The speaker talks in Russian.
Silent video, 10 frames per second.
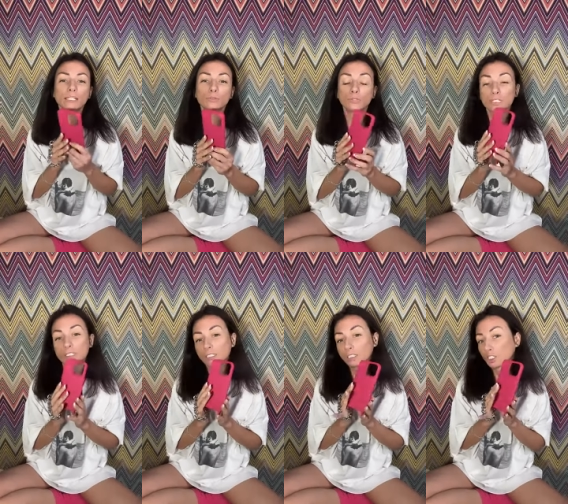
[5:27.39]
Это у
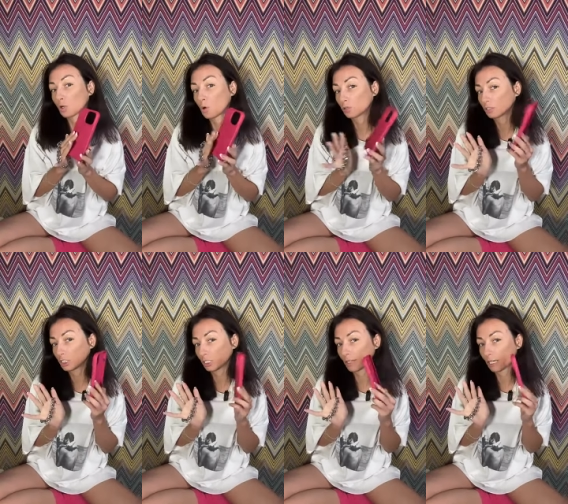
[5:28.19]
нас чехол
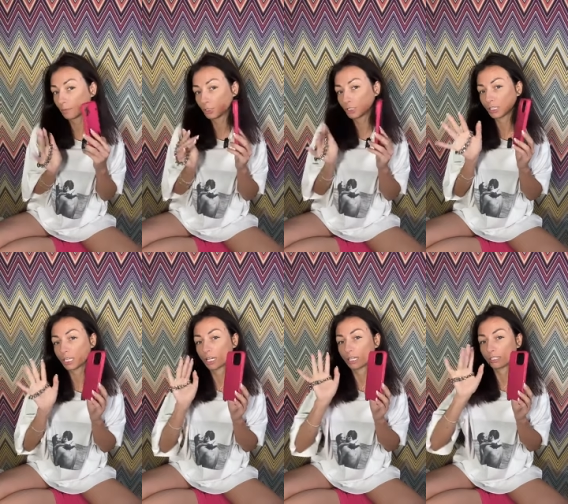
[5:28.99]
«Человек
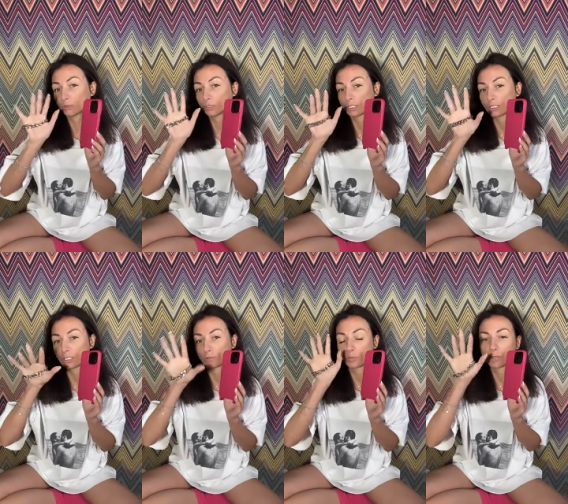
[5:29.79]
обычный», а это у
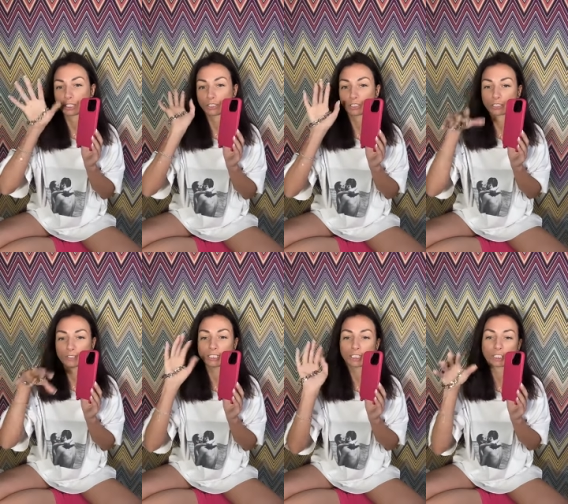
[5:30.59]
нас успешный
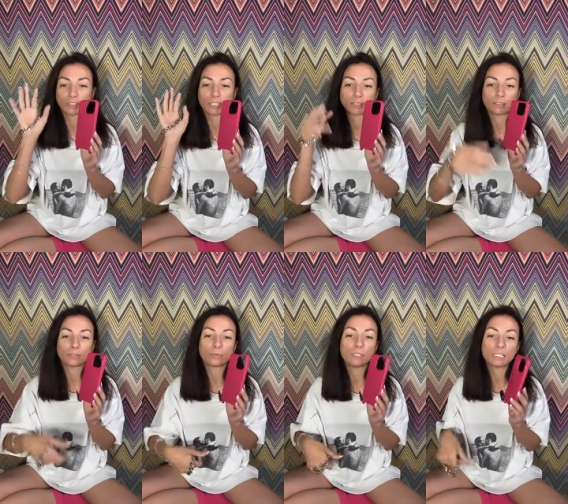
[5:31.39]
человек, человек
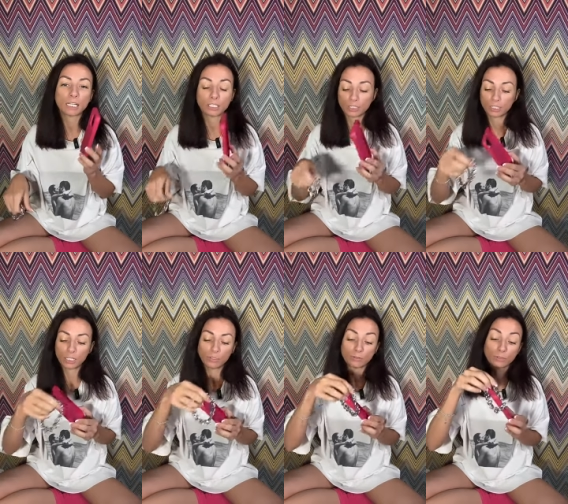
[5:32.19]
э, блестящий,
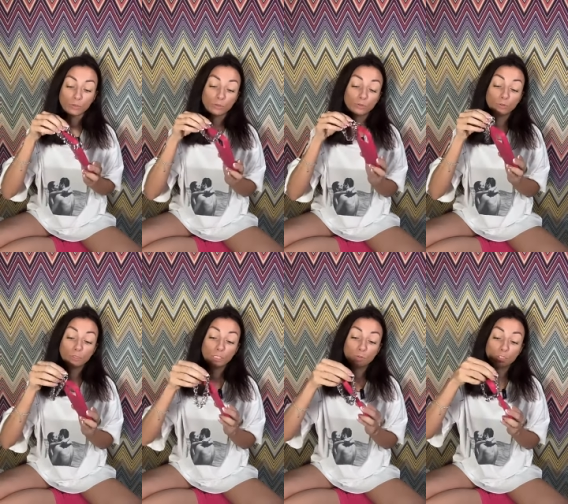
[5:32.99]
да, он такой,
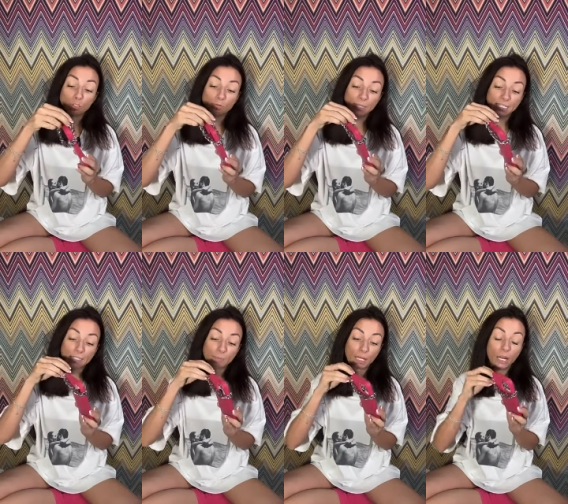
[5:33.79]
он такой же, в
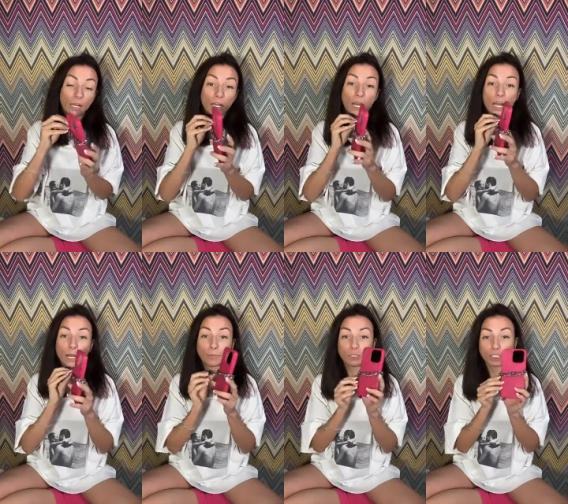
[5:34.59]
принципе, как
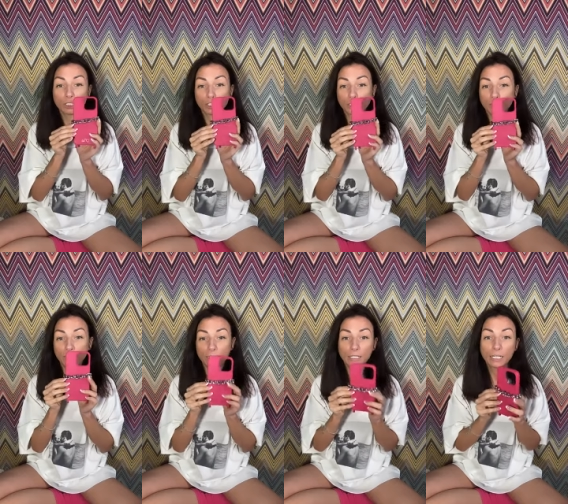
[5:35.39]
обычный
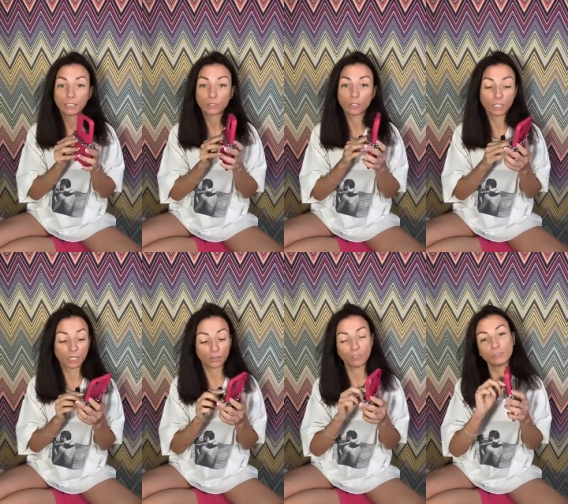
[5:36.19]
человек,
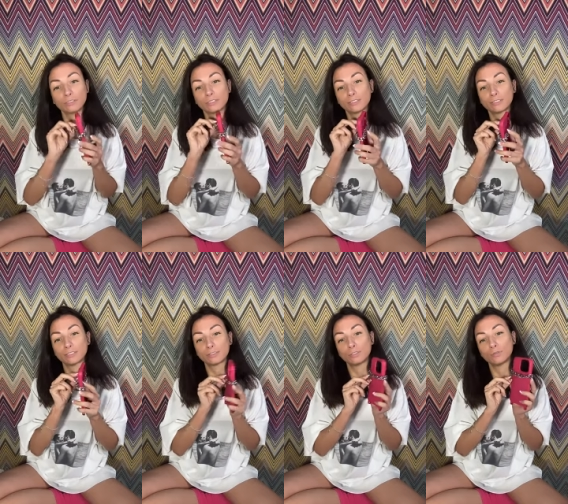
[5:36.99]
только он,
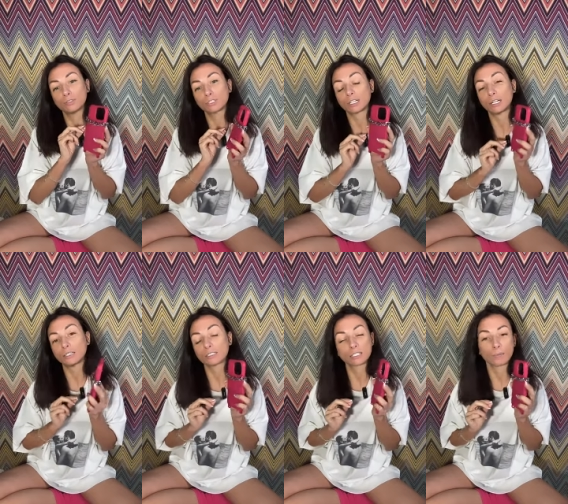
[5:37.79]
э, у него есть
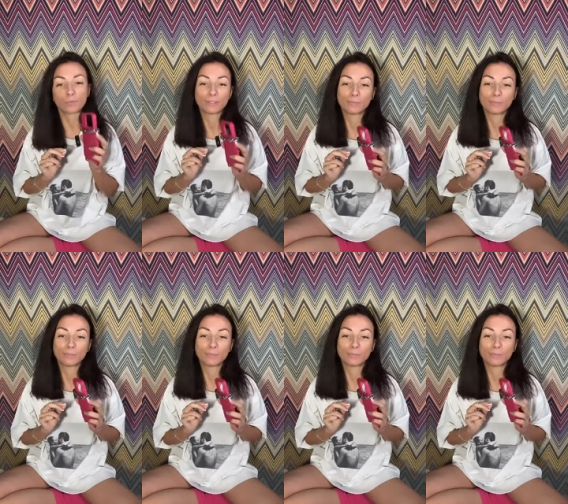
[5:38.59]
такая цепь